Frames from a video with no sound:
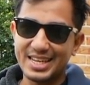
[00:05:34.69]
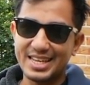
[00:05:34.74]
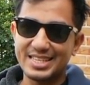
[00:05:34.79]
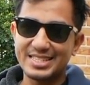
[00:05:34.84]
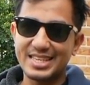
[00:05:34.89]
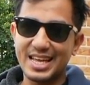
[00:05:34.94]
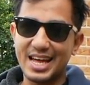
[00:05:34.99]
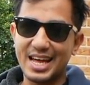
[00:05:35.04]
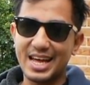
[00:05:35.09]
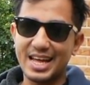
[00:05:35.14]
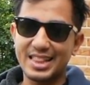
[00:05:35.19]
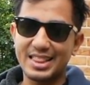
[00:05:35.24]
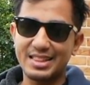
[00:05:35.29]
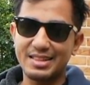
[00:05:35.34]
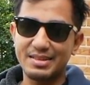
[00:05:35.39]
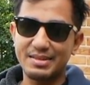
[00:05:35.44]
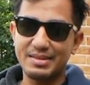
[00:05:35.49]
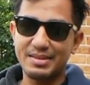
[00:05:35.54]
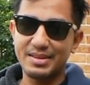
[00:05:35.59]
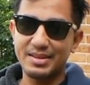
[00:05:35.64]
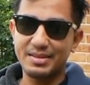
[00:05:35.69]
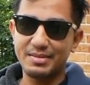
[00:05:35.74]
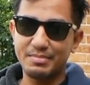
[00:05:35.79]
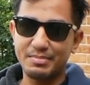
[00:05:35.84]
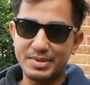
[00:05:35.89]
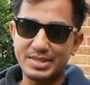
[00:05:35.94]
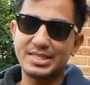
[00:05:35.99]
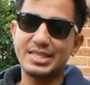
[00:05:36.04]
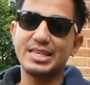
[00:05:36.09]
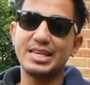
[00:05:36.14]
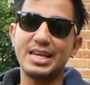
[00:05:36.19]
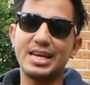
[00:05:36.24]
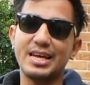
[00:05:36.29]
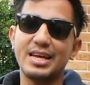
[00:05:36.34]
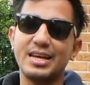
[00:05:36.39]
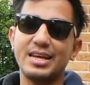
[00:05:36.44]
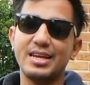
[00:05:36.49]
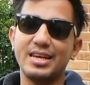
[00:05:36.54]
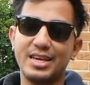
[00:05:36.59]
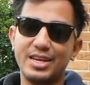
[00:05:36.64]
saat
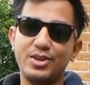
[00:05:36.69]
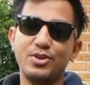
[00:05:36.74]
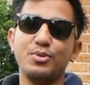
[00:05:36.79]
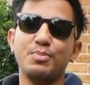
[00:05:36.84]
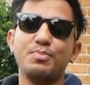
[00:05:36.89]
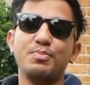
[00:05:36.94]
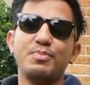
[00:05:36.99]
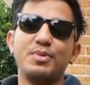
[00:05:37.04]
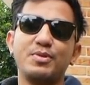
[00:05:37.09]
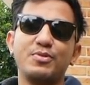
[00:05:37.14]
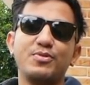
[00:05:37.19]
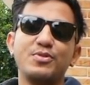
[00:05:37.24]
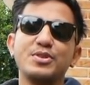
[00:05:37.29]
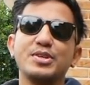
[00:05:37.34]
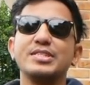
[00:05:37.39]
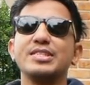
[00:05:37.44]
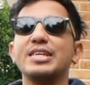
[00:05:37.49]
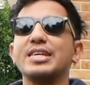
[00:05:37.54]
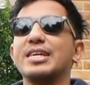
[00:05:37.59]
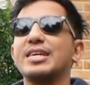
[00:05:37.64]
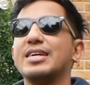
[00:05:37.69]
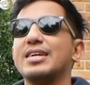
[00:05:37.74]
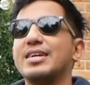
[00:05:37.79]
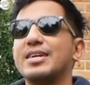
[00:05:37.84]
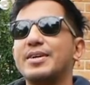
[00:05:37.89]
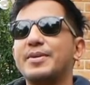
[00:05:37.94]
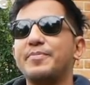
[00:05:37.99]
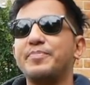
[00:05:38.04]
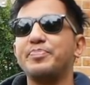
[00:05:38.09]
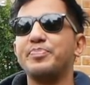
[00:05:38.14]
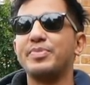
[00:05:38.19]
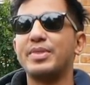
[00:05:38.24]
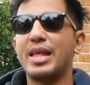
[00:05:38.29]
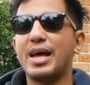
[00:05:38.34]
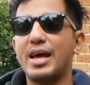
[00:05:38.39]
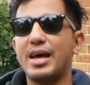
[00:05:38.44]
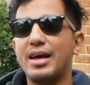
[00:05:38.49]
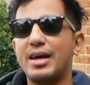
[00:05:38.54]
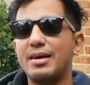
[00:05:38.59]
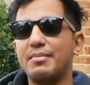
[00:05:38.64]
mesinnya hidup berfungsi.
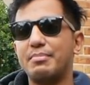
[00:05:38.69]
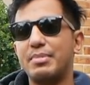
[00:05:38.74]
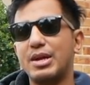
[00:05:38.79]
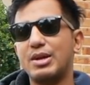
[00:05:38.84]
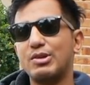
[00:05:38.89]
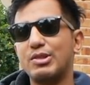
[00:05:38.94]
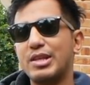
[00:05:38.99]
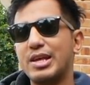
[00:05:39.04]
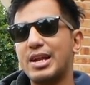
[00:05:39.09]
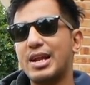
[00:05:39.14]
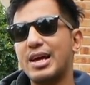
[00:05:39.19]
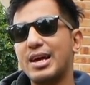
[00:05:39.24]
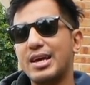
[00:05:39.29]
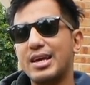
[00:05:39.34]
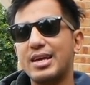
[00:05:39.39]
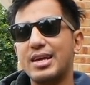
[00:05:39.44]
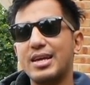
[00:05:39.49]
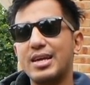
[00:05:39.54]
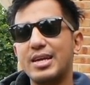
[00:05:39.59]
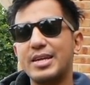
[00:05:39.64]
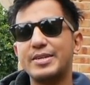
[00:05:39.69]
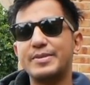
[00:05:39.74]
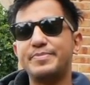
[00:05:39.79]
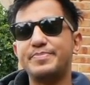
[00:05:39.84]
Nah, berikutnya lagi